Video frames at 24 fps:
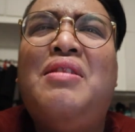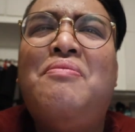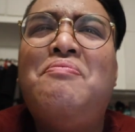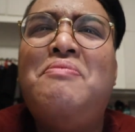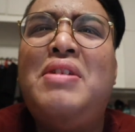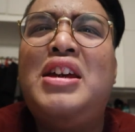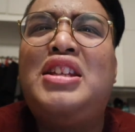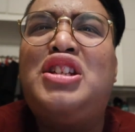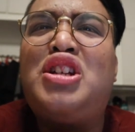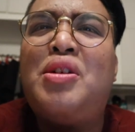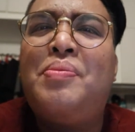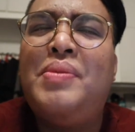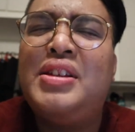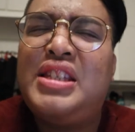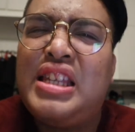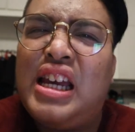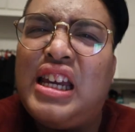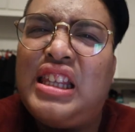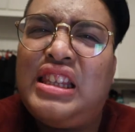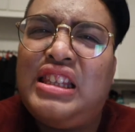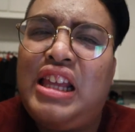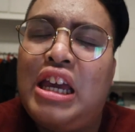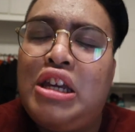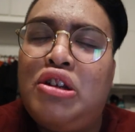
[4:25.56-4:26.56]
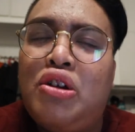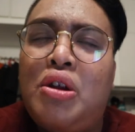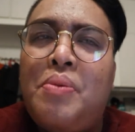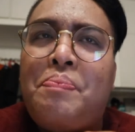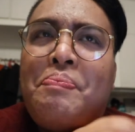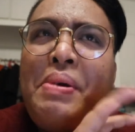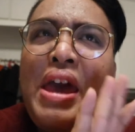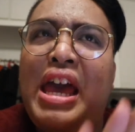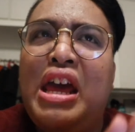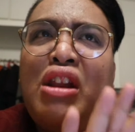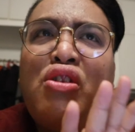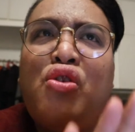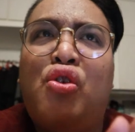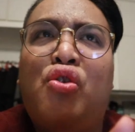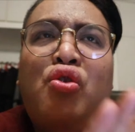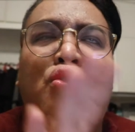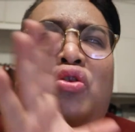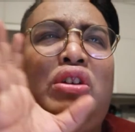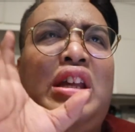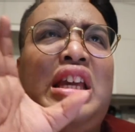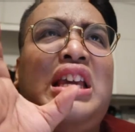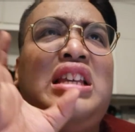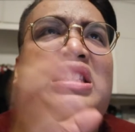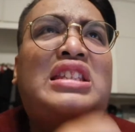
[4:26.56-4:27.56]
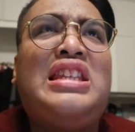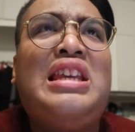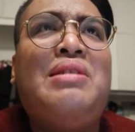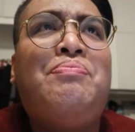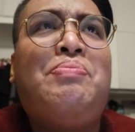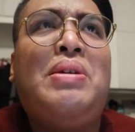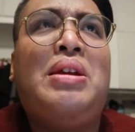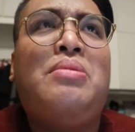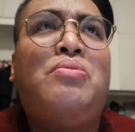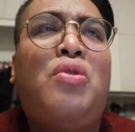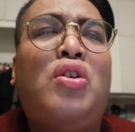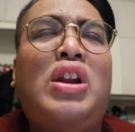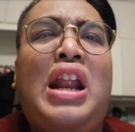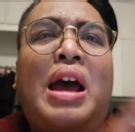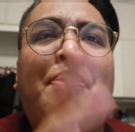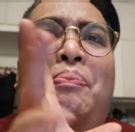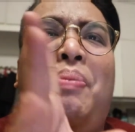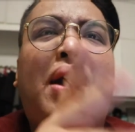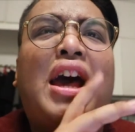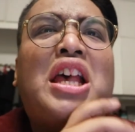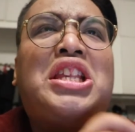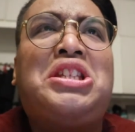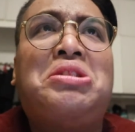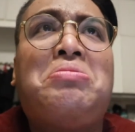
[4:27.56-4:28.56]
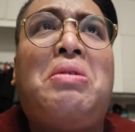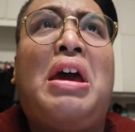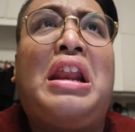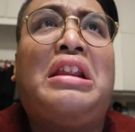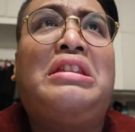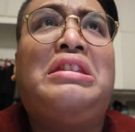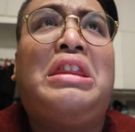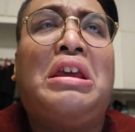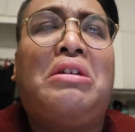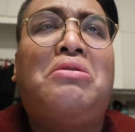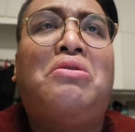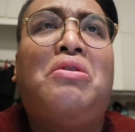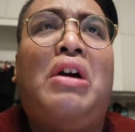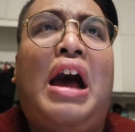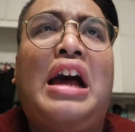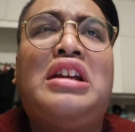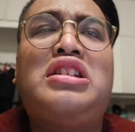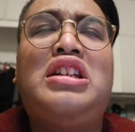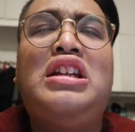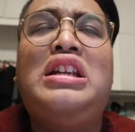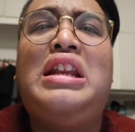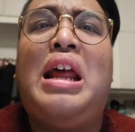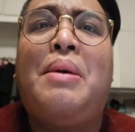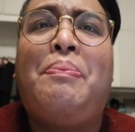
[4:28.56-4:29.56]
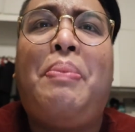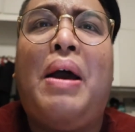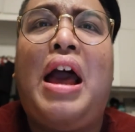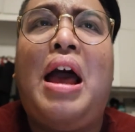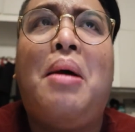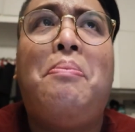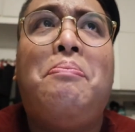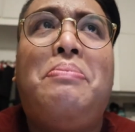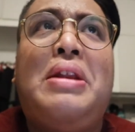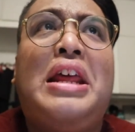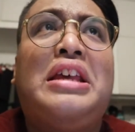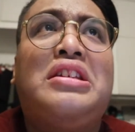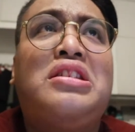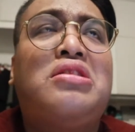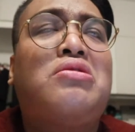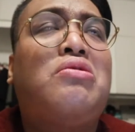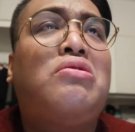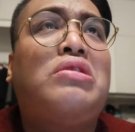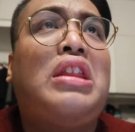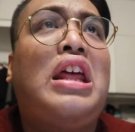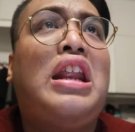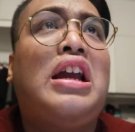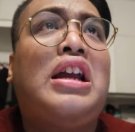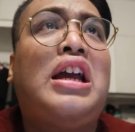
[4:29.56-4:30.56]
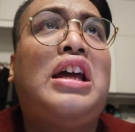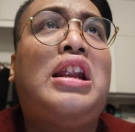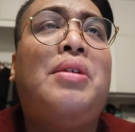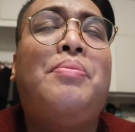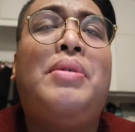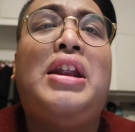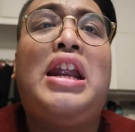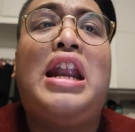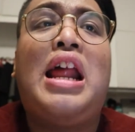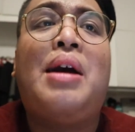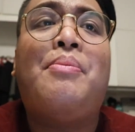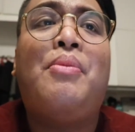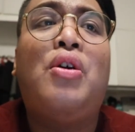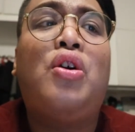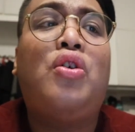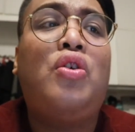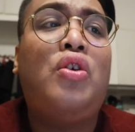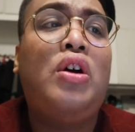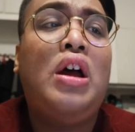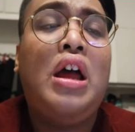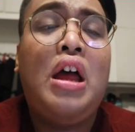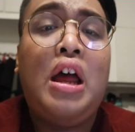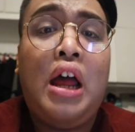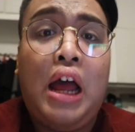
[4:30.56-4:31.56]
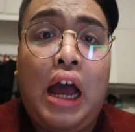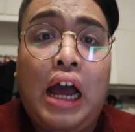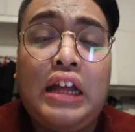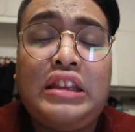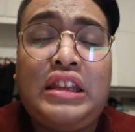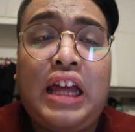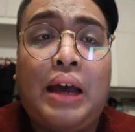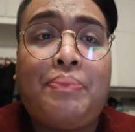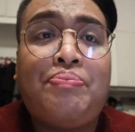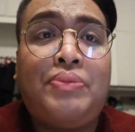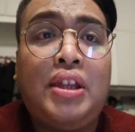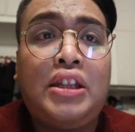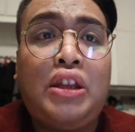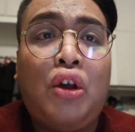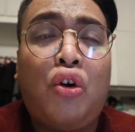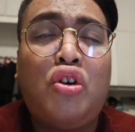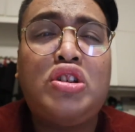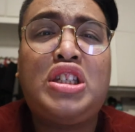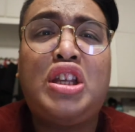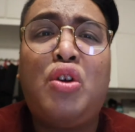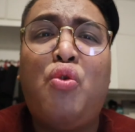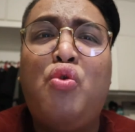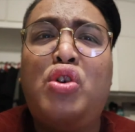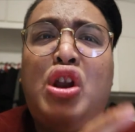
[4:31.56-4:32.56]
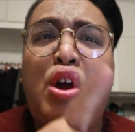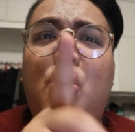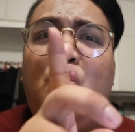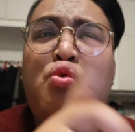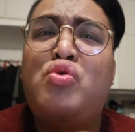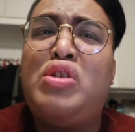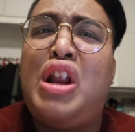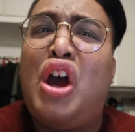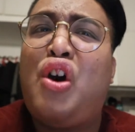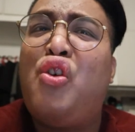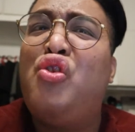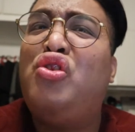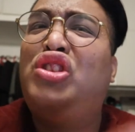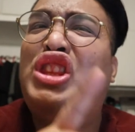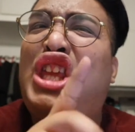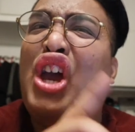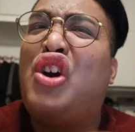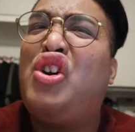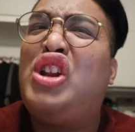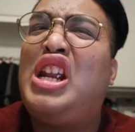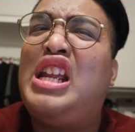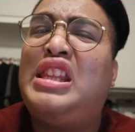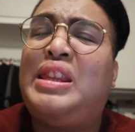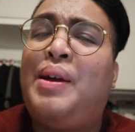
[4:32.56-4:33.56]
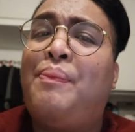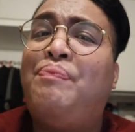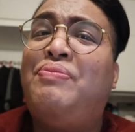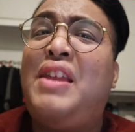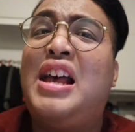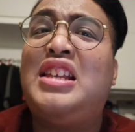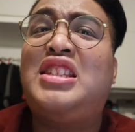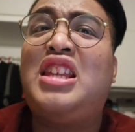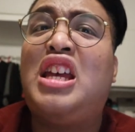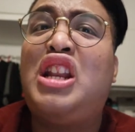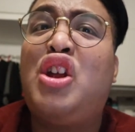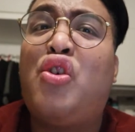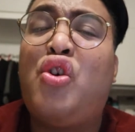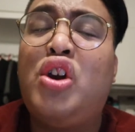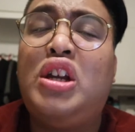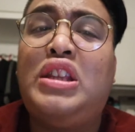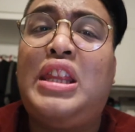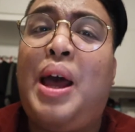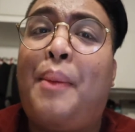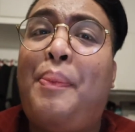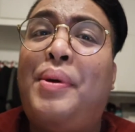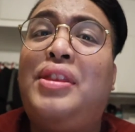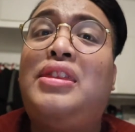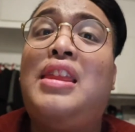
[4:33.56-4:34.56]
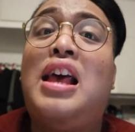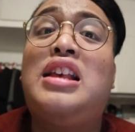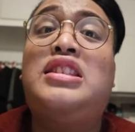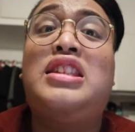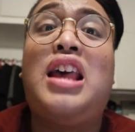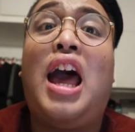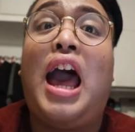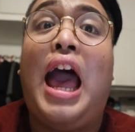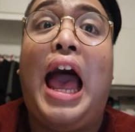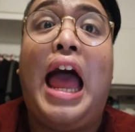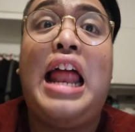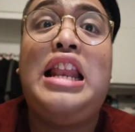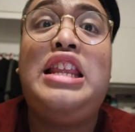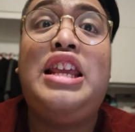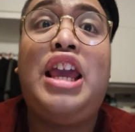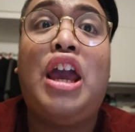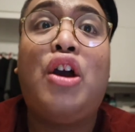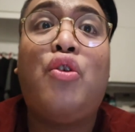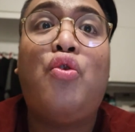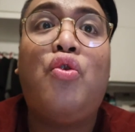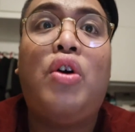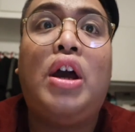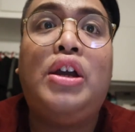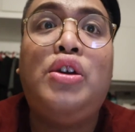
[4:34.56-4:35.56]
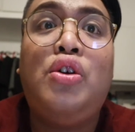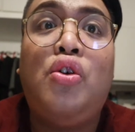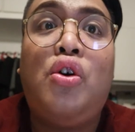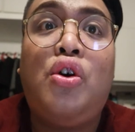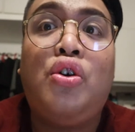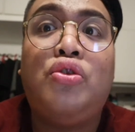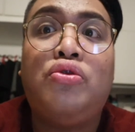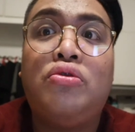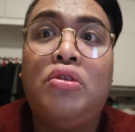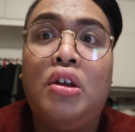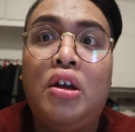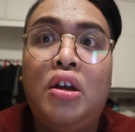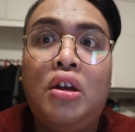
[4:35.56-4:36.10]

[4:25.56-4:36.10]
medyo masakit ngayon, pero kung isipin mo, napakaswerte ko. Actually, napaka-blessed ko talaga na malalaman kong adapted ako. Kasi unang-una, kung hindi ako na-adapt, nasa ano ko yun, dapat nasa kalye ako ngayon